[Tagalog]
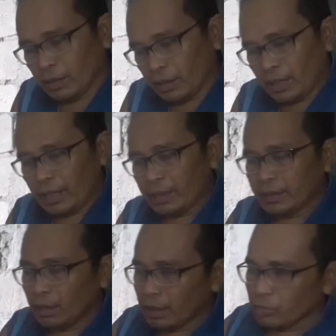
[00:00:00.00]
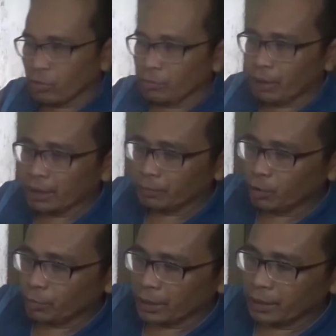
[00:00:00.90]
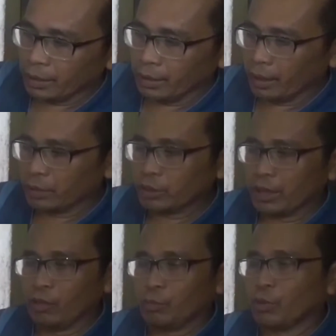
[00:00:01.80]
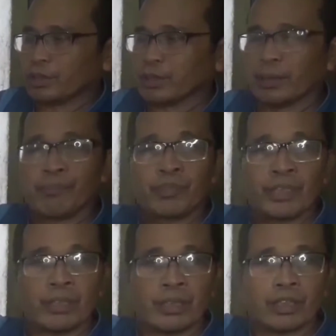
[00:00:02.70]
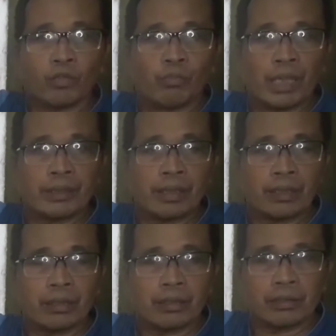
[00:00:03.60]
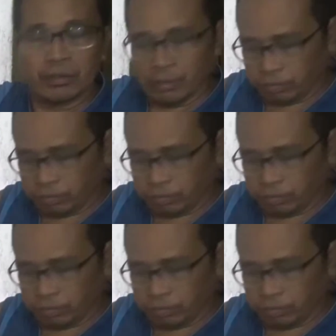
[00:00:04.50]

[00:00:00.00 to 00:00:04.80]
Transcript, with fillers: Kaya kahit na anong balat po pwede. Kasi ako po kasi, itong balat ng